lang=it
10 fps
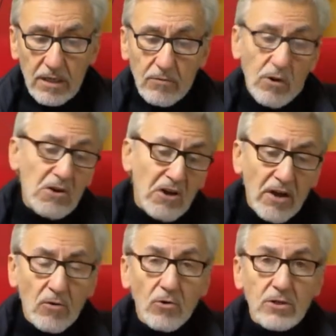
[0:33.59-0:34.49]
Quello
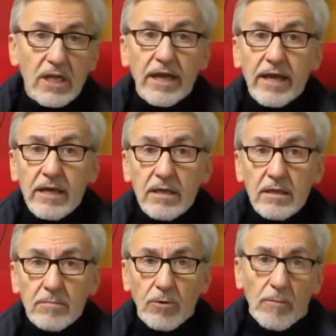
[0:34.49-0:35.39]
che conta è
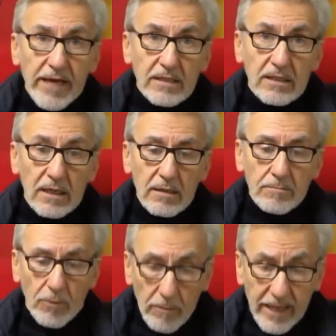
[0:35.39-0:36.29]
promettere,
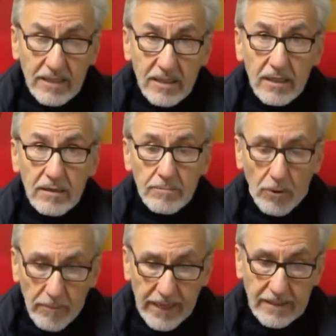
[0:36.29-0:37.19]
promettere,
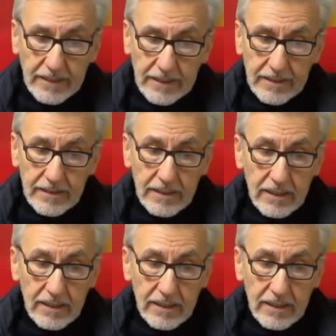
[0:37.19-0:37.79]
promettere.